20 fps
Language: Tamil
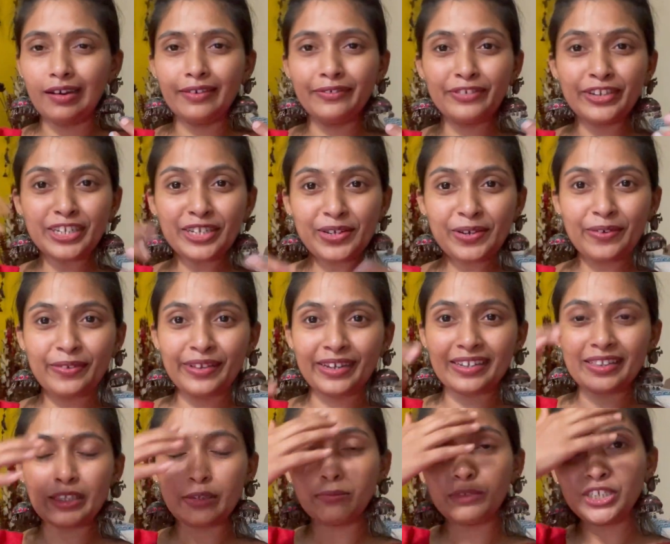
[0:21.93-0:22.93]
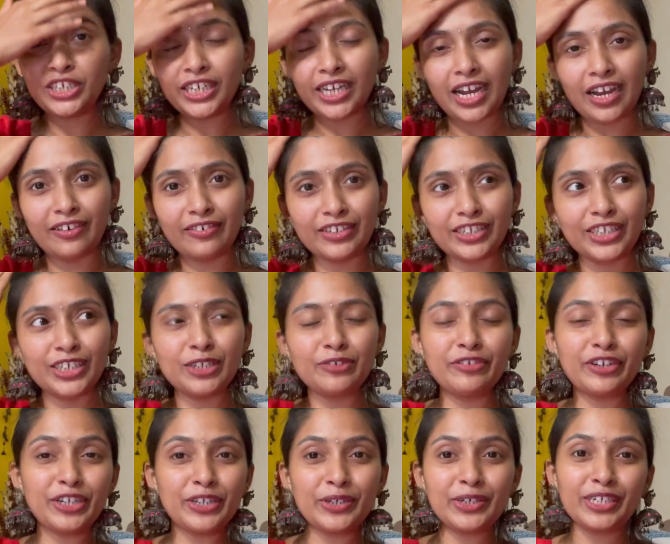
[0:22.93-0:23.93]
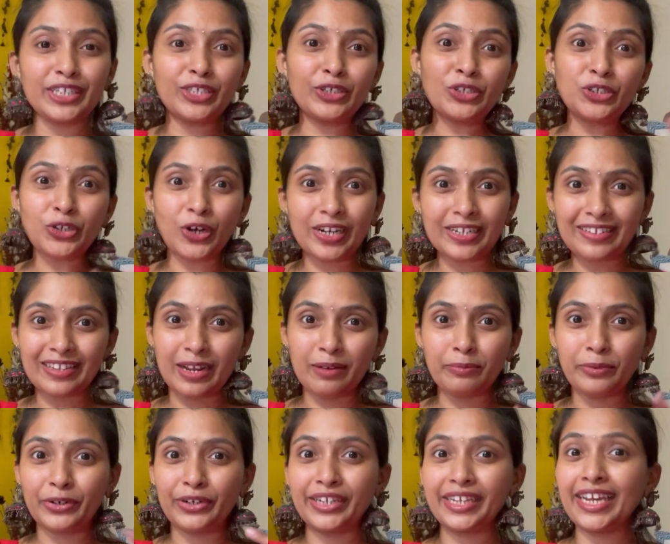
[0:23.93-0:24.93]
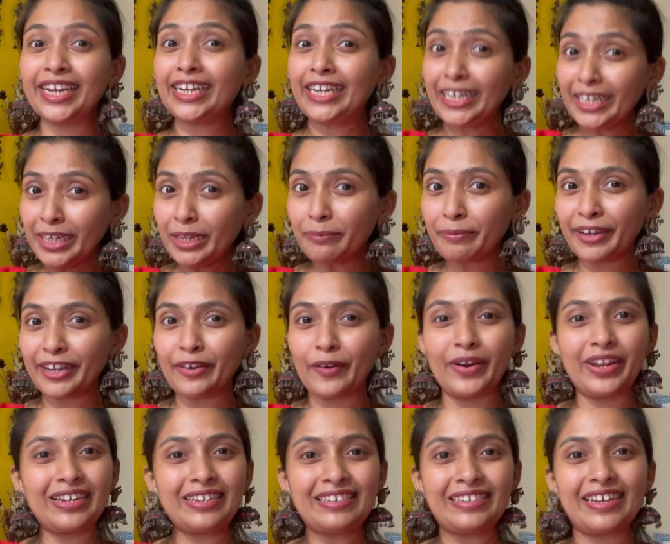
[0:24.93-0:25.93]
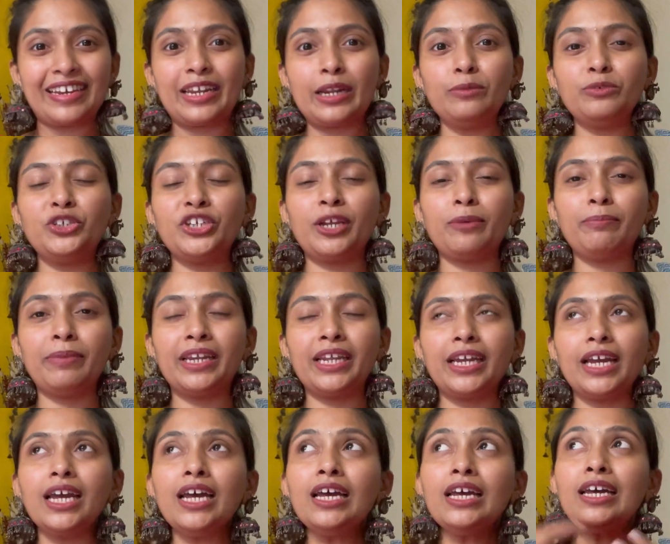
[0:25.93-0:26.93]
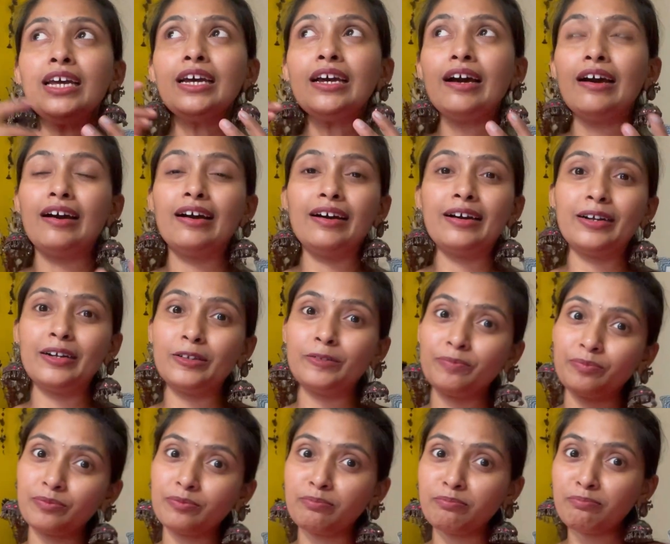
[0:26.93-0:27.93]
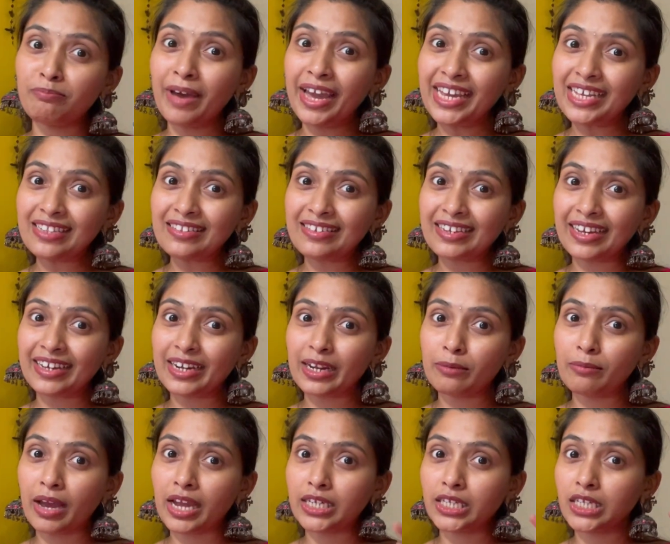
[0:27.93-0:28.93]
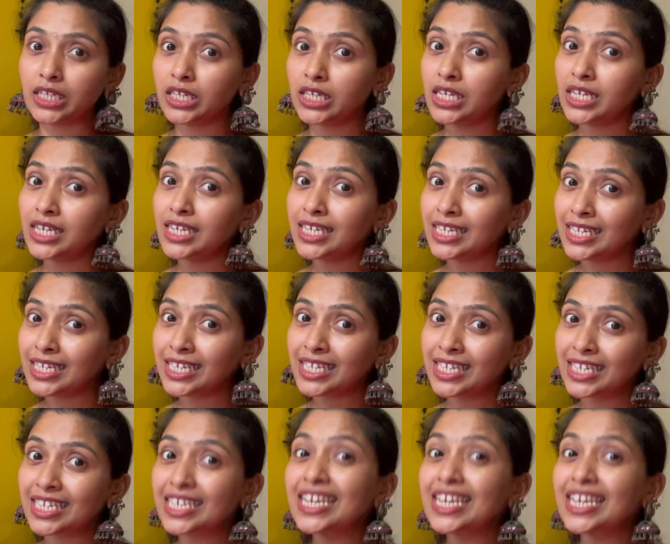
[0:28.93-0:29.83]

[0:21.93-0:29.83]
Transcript: வீடியோஸ் எடுத்து மிஷிகா வச்சு வீடியோ எடுத்து ஷார்ட்ஸ்லாம் போட்டிருக்கேன் கண்டிப்பாக என்னோட இன்ஸ்டாகிராம் செக் பண்ணுங்கள் மை இன்ஸ்டாகிராம் ஐடி இஸ்